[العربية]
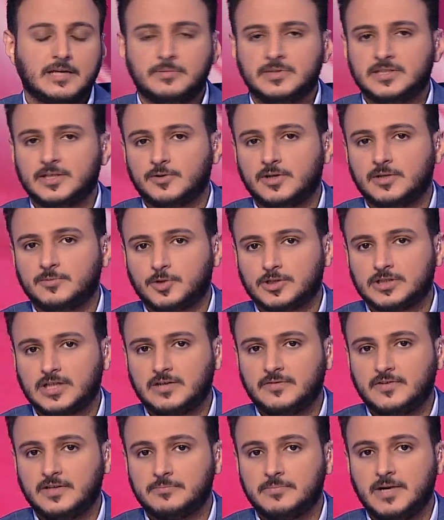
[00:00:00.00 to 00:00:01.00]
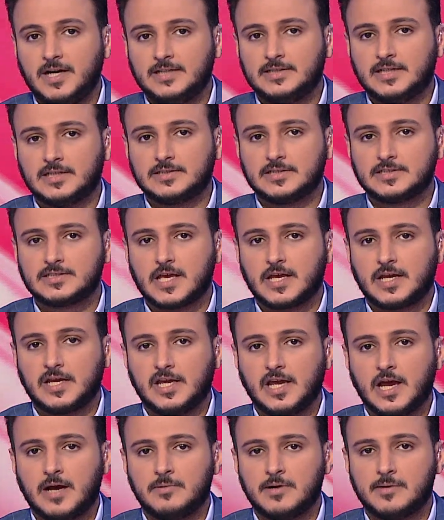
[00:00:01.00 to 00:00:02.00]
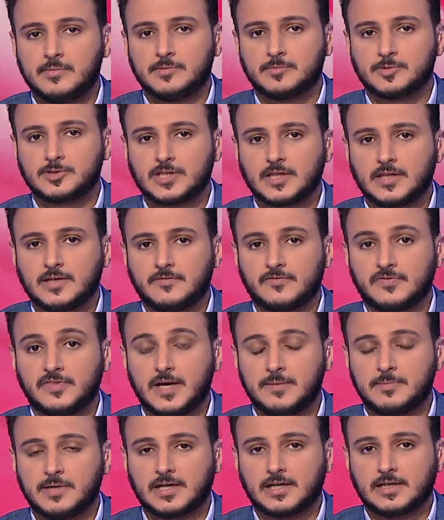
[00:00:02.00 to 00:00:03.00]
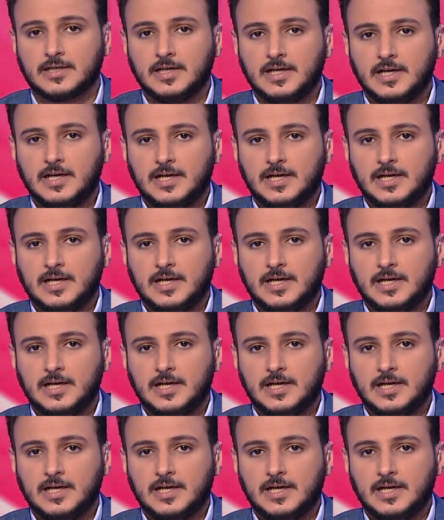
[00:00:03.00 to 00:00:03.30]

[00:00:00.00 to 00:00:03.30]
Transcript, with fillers: بدوري المحترفين بعد انتصاره امام المستضيف ضمك